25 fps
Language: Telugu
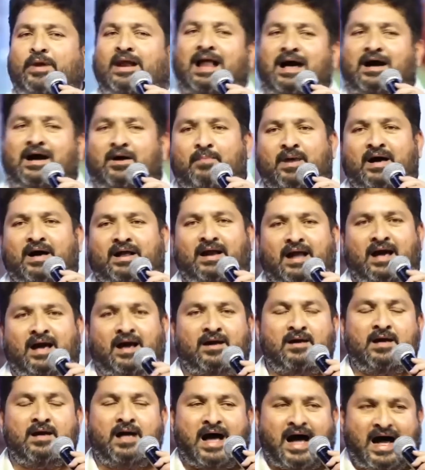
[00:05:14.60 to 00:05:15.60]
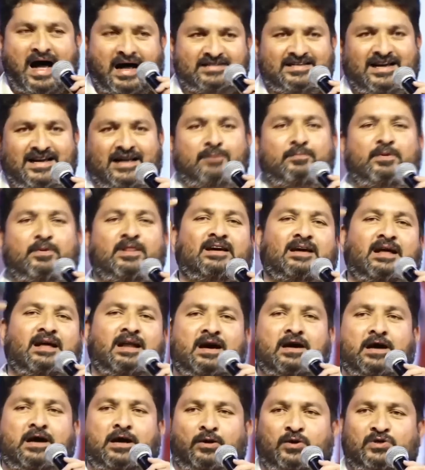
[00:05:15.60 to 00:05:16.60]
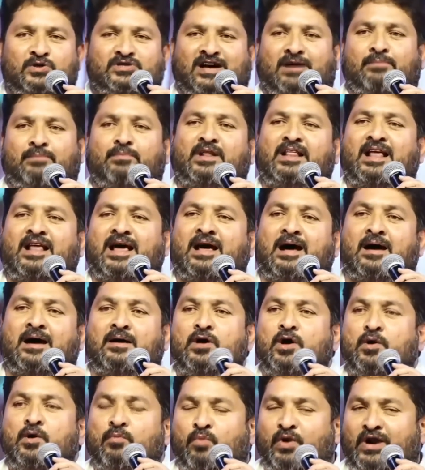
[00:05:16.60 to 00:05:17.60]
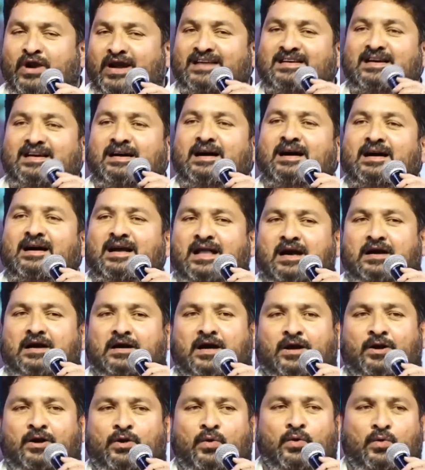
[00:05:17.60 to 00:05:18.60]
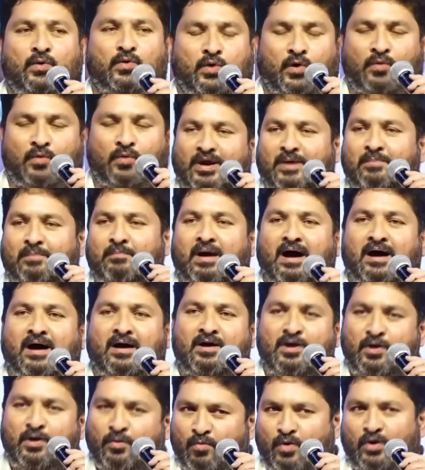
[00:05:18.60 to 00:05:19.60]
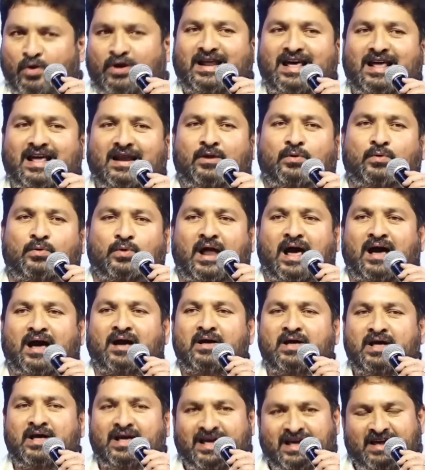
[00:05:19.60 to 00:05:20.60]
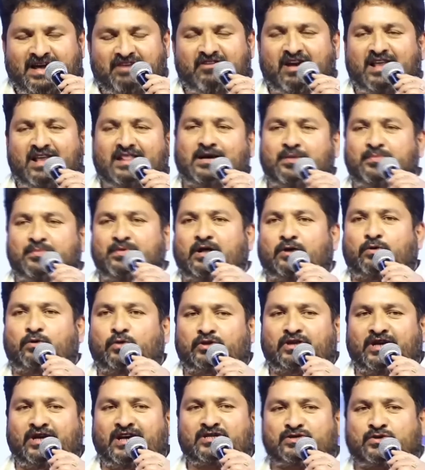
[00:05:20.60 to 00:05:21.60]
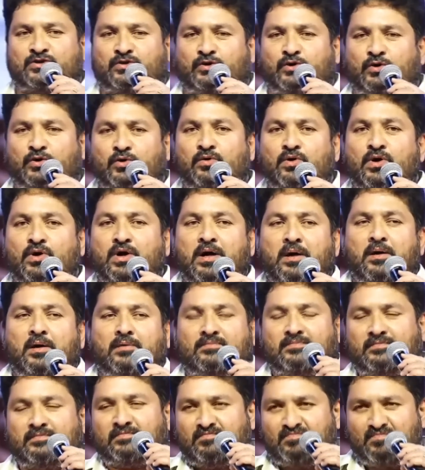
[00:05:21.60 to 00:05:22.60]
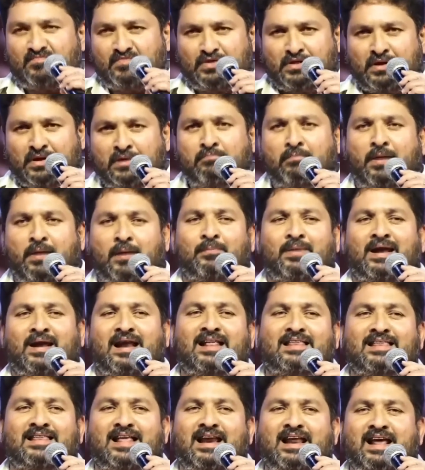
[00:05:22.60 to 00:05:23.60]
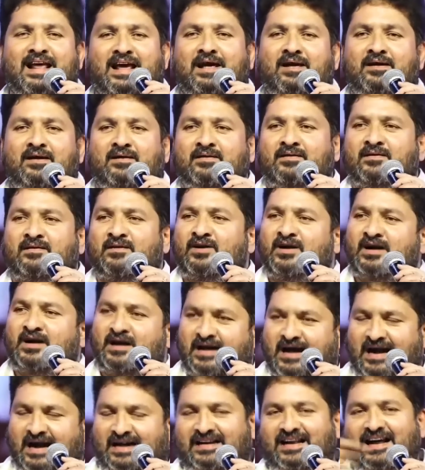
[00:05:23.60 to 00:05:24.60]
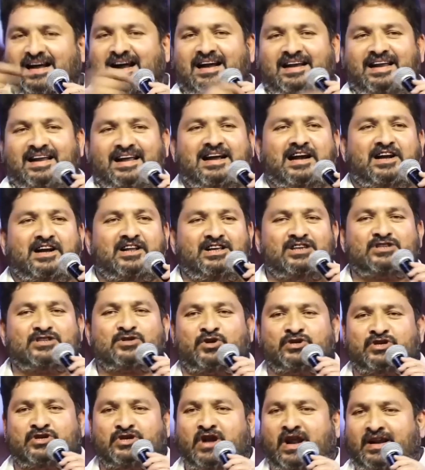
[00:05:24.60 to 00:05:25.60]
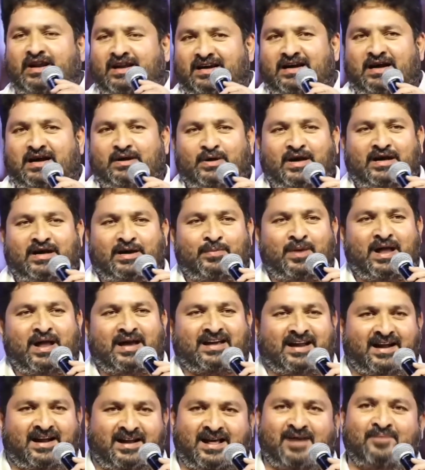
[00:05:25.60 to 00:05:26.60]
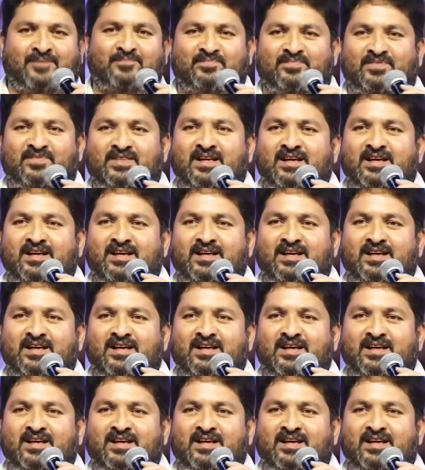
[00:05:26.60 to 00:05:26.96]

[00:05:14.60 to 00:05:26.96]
ఊపిరిలాగా మారిన ఆ జానపద కళాకారులు సాంప్రదాయ బుడిగజంక కళాకారులు కొమరమ్మ మొగలయ్యలను కూడా ఈ వేదిక మీద గుర్తు చేసుకుంటూ మమ్మల్ని అందరినీ కట్టగట్టి ఇక్కడ తీసుకొచ్చిన అన్న గంగుల కమలాకరన్న